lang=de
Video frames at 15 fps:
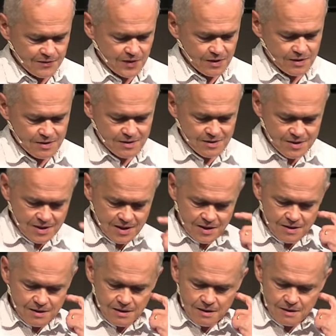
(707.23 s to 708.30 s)
wir
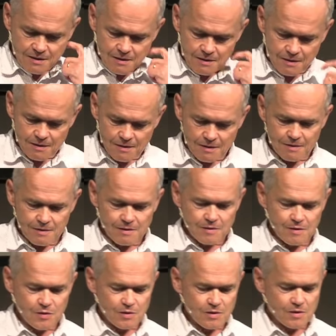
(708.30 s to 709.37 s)
sehen
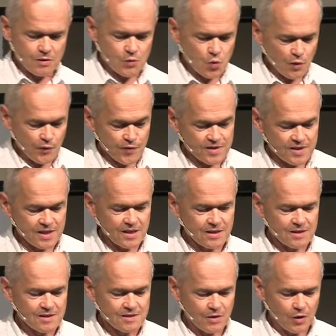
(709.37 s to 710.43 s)
dürfen, sehen
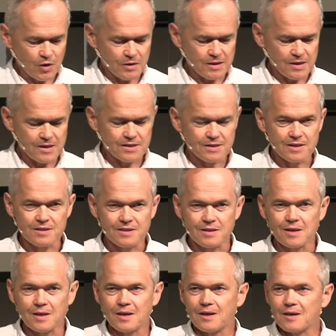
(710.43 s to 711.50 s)
sollen, ist, dass,
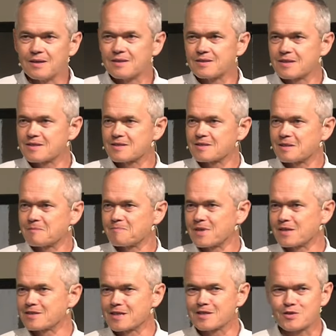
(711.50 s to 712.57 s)
dass,
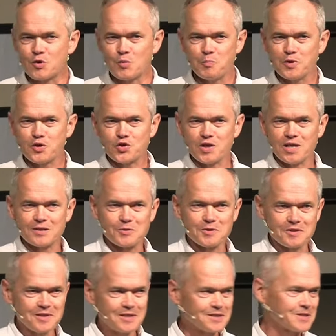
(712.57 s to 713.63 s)
dass das typisch Jesus
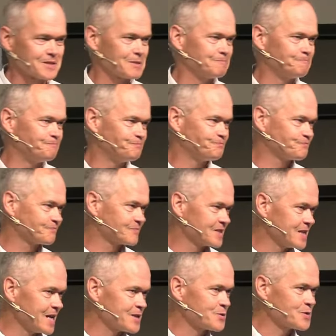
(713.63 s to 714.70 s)
ist.
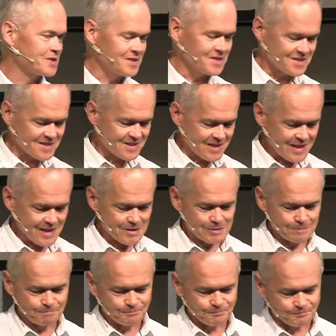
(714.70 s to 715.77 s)
Jesus ist der,
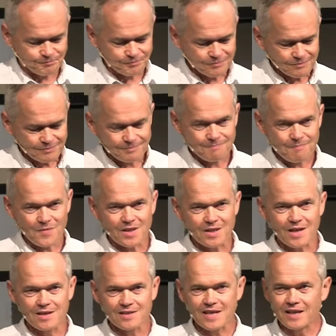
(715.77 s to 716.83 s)

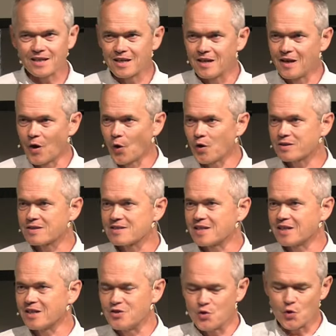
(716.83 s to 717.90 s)
der seinen Leuten,
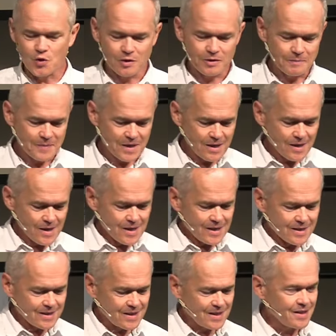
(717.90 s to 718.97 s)
seinen Jüngern
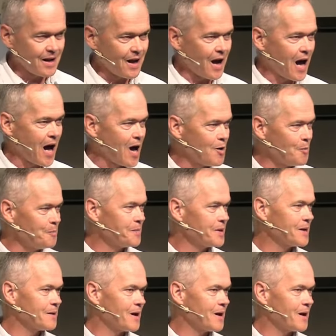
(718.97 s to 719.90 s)
die Arme